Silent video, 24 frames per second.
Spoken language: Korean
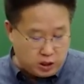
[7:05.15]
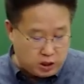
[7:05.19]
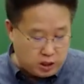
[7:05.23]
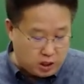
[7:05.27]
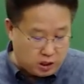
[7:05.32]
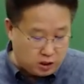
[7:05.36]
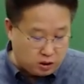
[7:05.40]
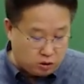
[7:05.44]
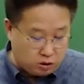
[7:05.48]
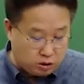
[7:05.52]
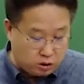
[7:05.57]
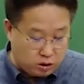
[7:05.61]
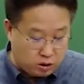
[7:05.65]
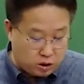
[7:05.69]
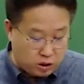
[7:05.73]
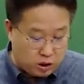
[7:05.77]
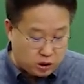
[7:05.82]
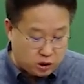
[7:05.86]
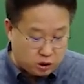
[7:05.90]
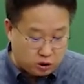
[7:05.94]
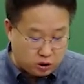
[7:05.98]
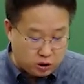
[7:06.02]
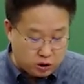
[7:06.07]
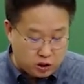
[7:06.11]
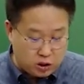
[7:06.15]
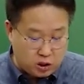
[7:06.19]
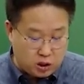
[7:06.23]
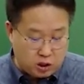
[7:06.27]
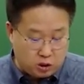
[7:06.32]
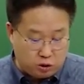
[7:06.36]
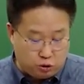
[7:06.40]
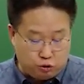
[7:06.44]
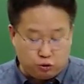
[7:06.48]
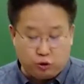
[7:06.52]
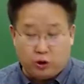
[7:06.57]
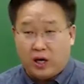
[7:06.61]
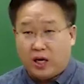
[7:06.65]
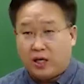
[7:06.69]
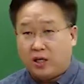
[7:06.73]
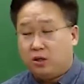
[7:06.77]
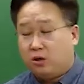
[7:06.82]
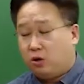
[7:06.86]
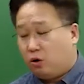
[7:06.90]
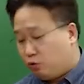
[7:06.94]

대한 것들을 정리해 주어야 하는